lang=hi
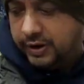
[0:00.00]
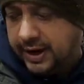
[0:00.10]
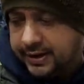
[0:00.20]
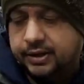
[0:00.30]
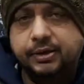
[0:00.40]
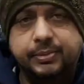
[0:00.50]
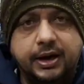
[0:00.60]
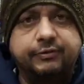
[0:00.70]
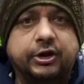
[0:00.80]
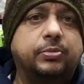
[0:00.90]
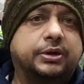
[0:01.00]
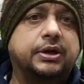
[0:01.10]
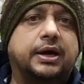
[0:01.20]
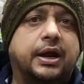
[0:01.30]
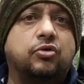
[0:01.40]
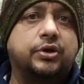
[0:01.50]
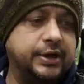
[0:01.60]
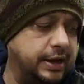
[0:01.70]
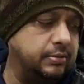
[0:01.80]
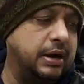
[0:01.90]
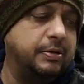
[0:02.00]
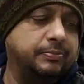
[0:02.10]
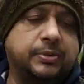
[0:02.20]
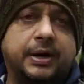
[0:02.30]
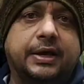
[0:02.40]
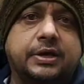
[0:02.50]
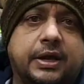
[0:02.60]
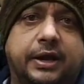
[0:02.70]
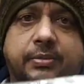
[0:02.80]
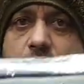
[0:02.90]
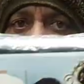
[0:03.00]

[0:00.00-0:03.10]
लेकरा ये मैं हर वीडियो में इसलिए डाल रहा हूँ कि ये आइटम आप हमसे मंगाइए आइटम बहुत